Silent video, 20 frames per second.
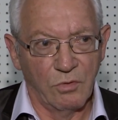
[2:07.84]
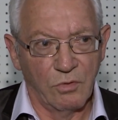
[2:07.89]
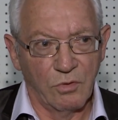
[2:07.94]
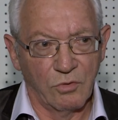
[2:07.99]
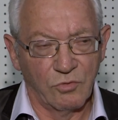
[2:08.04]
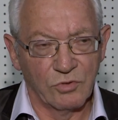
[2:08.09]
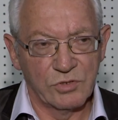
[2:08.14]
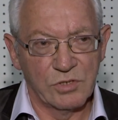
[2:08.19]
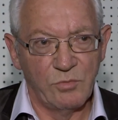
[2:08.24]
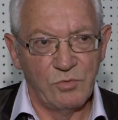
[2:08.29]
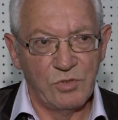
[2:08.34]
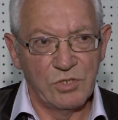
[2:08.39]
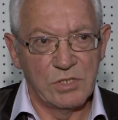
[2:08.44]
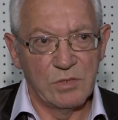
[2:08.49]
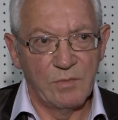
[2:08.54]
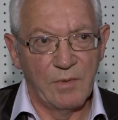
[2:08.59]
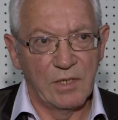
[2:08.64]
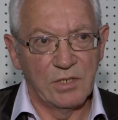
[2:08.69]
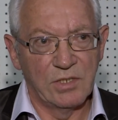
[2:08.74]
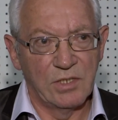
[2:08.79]
un, conseil
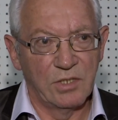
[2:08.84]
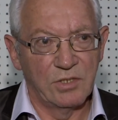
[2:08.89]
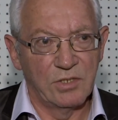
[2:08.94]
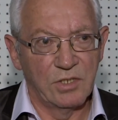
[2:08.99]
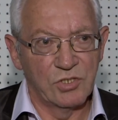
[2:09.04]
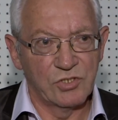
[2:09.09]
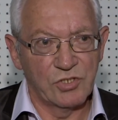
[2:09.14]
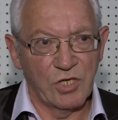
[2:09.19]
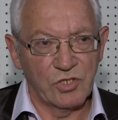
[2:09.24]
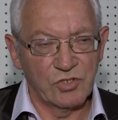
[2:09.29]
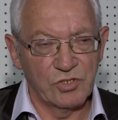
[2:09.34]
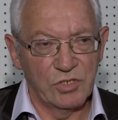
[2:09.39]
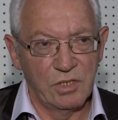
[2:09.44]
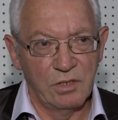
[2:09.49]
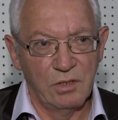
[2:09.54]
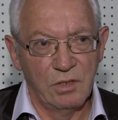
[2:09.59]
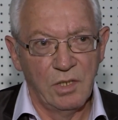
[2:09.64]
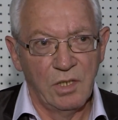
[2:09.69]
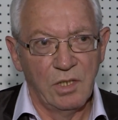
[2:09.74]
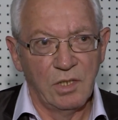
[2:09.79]
municipal qui a été
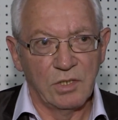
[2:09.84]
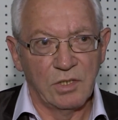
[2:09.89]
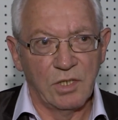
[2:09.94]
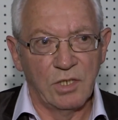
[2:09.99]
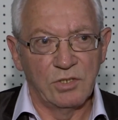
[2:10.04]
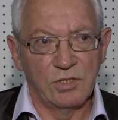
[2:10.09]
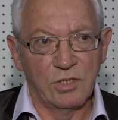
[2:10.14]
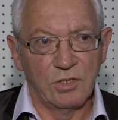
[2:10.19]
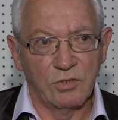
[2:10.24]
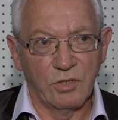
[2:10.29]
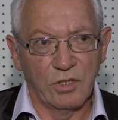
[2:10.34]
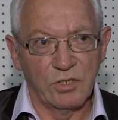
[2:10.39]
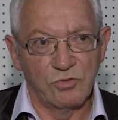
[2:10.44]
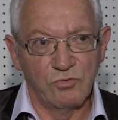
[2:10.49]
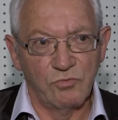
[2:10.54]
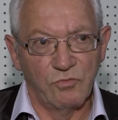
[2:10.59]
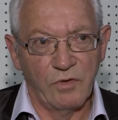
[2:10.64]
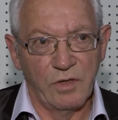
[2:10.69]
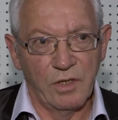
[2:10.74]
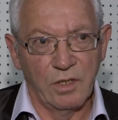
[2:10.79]
chargé, qui a été très
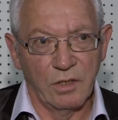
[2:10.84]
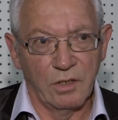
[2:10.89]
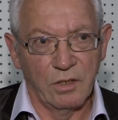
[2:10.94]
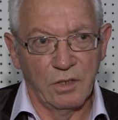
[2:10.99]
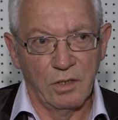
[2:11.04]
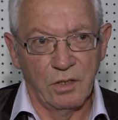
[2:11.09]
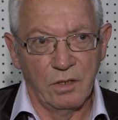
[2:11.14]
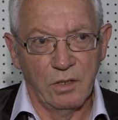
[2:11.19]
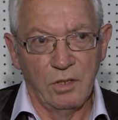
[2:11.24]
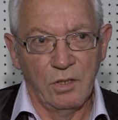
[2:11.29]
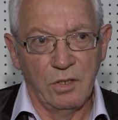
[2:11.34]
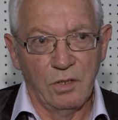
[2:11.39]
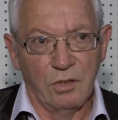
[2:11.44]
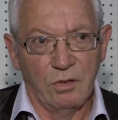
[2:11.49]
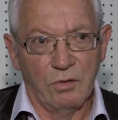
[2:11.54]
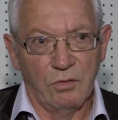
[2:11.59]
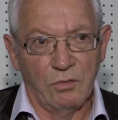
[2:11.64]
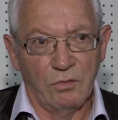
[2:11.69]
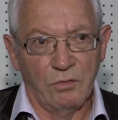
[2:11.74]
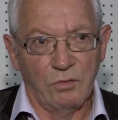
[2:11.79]
ouvert et
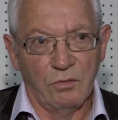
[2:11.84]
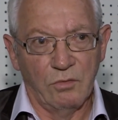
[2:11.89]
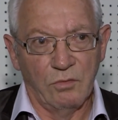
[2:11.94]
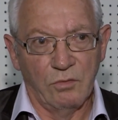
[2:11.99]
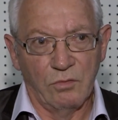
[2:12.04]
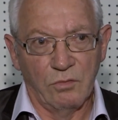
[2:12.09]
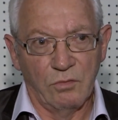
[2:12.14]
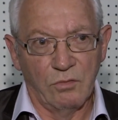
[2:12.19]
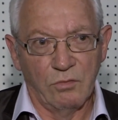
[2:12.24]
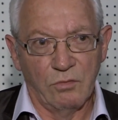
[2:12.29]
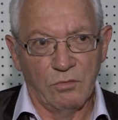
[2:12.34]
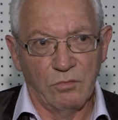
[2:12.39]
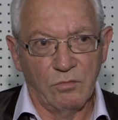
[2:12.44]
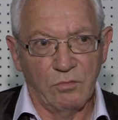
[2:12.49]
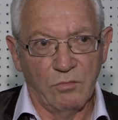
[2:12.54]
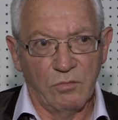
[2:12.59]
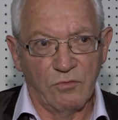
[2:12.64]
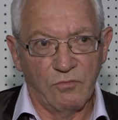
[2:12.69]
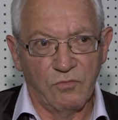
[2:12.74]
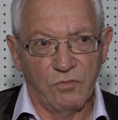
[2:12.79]

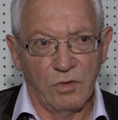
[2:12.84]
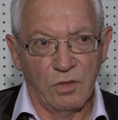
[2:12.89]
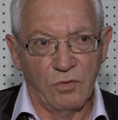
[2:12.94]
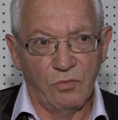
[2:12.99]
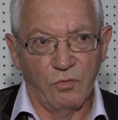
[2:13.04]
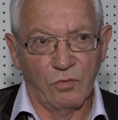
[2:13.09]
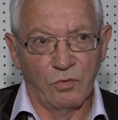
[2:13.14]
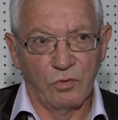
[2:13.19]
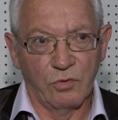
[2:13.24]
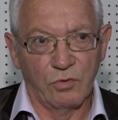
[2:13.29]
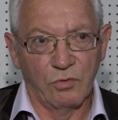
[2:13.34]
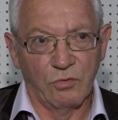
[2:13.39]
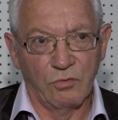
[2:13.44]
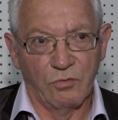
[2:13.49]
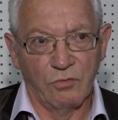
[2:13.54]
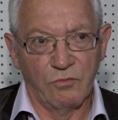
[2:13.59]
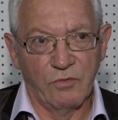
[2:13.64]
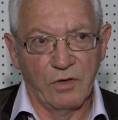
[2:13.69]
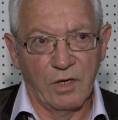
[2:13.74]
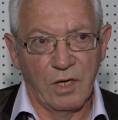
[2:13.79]
ma foi, donc
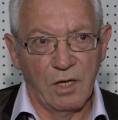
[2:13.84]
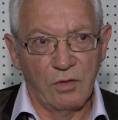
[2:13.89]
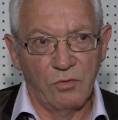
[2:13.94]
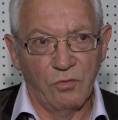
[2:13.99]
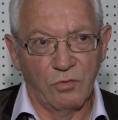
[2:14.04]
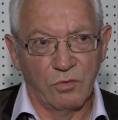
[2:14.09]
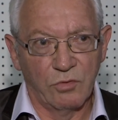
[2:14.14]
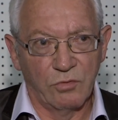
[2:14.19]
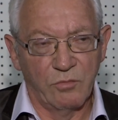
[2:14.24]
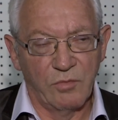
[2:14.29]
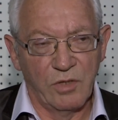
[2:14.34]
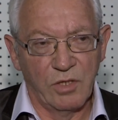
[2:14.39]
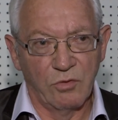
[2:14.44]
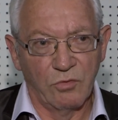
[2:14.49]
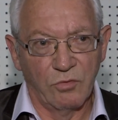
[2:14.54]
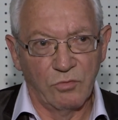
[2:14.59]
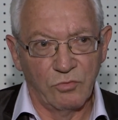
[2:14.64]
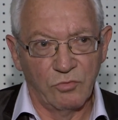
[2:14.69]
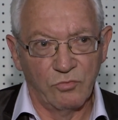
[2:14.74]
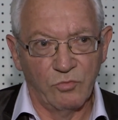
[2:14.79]
on verra. Donc, mais
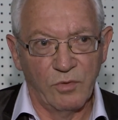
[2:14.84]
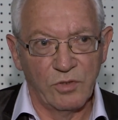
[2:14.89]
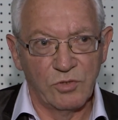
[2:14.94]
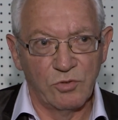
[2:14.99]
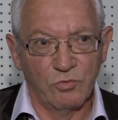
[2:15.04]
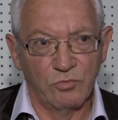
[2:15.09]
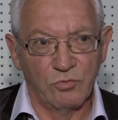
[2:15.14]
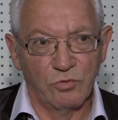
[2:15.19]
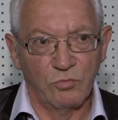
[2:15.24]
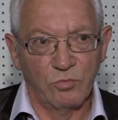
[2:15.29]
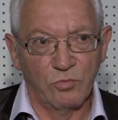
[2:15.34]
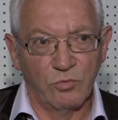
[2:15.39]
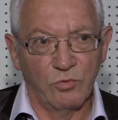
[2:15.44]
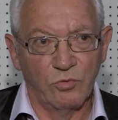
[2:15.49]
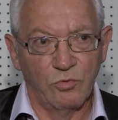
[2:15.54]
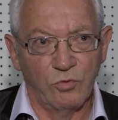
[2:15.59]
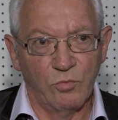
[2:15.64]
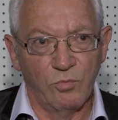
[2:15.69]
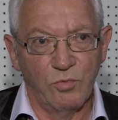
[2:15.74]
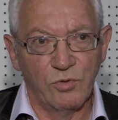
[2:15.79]
nous maintenons
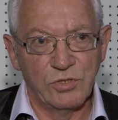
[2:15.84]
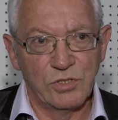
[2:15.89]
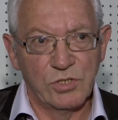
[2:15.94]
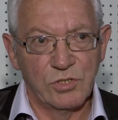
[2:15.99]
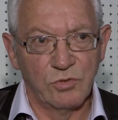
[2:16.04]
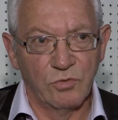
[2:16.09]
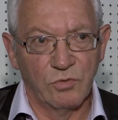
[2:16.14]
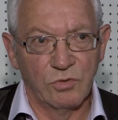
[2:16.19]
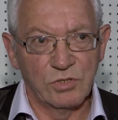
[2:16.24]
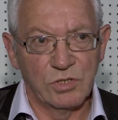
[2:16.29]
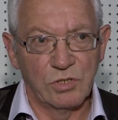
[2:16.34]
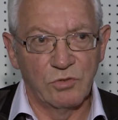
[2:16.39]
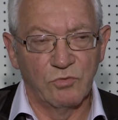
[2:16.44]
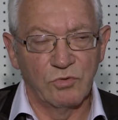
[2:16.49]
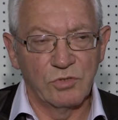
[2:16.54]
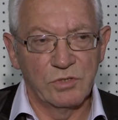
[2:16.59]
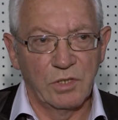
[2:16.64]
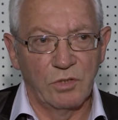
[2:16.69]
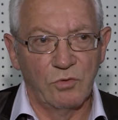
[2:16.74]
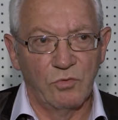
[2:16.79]
nos, positions en ce qui
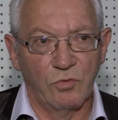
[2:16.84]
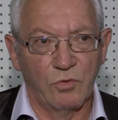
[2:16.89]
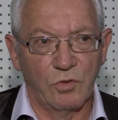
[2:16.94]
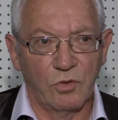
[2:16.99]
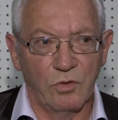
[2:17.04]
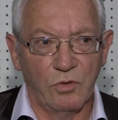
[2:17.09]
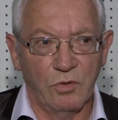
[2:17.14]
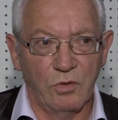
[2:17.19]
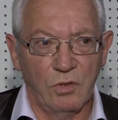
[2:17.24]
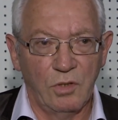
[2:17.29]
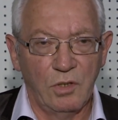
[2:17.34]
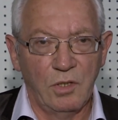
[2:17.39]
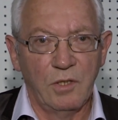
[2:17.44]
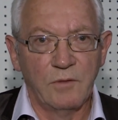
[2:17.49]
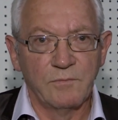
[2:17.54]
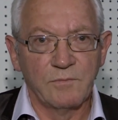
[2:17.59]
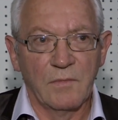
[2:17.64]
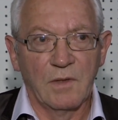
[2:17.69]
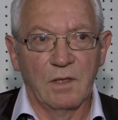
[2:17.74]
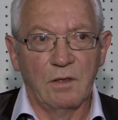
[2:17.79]
concerne donc
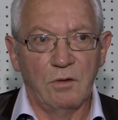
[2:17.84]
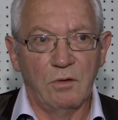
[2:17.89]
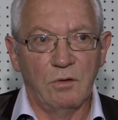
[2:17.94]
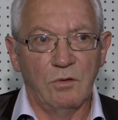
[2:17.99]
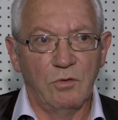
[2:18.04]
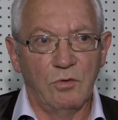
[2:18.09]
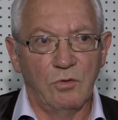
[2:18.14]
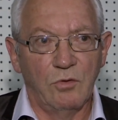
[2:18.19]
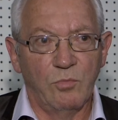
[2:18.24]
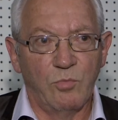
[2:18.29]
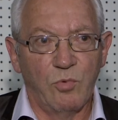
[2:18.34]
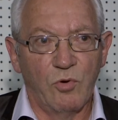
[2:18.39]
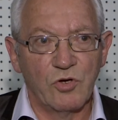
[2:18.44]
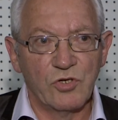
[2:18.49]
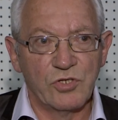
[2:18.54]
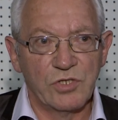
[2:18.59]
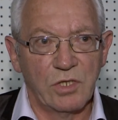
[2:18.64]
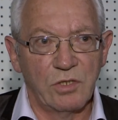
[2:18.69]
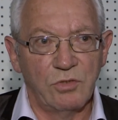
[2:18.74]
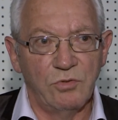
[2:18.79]
le,
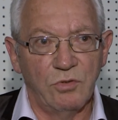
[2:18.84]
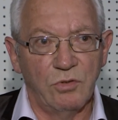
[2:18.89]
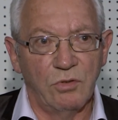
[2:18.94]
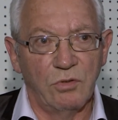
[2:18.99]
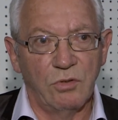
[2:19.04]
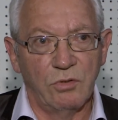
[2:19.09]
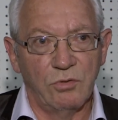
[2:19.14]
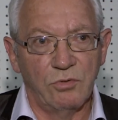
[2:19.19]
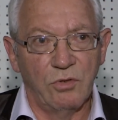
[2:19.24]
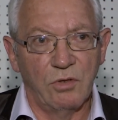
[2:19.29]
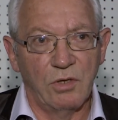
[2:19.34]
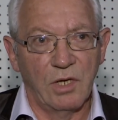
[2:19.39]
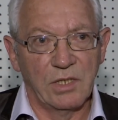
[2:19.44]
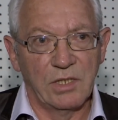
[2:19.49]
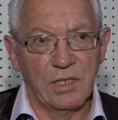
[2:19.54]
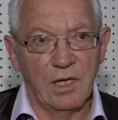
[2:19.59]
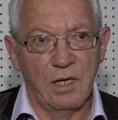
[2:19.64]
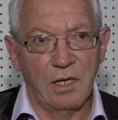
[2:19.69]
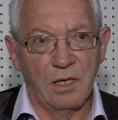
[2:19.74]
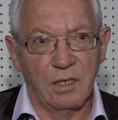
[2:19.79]
projet de, de, la
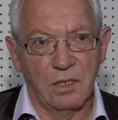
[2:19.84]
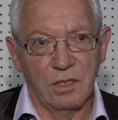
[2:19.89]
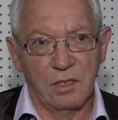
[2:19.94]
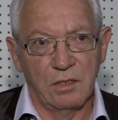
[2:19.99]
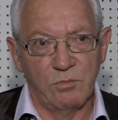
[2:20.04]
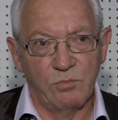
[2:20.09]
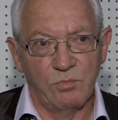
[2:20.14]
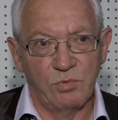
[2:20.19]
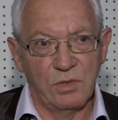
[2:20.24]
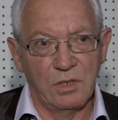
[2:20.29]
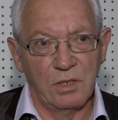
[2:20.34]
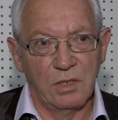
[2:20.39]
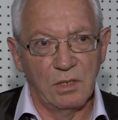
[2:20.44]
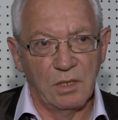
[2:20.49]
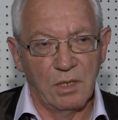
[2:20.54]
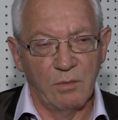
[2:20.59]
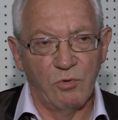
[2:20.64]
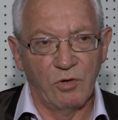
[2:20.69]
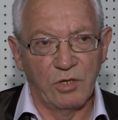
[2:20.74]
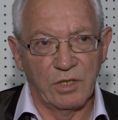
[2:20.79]
gare et puis
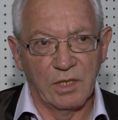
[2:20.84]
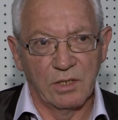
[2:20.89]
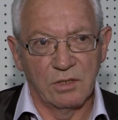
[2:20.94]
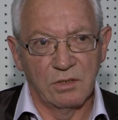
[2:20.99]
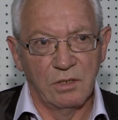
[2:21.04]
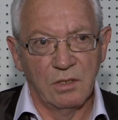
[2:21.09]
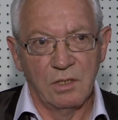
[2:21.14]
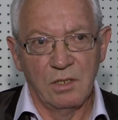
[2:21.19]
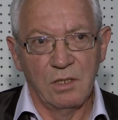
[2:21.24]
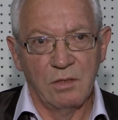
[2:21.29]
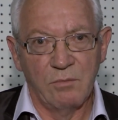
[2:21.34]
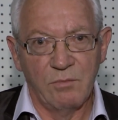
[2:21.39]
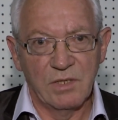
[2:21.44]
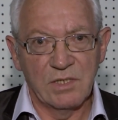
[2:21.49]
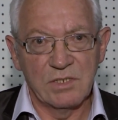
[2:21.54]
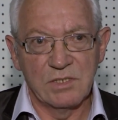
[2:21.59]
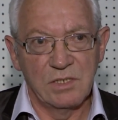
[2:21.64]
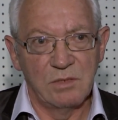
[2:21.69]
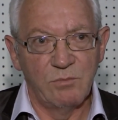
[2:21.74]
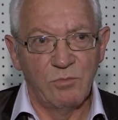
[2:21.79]
la boquette.
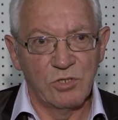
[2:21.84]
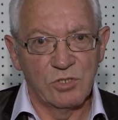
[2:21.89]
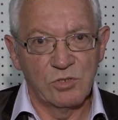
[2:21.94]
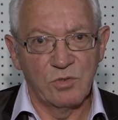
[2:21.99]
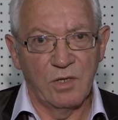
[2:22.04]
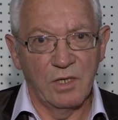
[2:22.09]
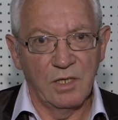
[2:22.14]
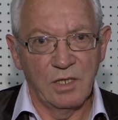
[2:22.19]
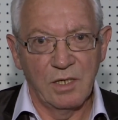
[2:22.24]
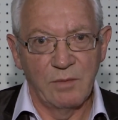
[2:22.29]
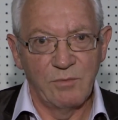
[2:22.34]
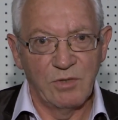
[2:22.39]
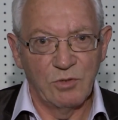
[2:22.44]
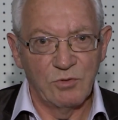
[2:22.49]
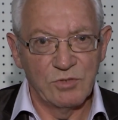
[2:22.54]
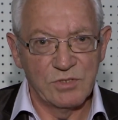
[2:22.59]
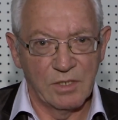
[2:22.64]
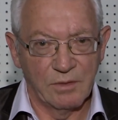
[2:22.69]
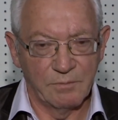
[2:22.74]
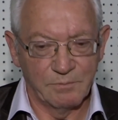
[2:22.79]
Merci, bonne soirée, amis
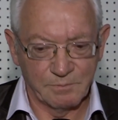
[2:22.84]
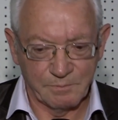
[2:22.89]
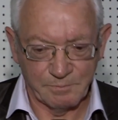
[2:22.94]
clusiens.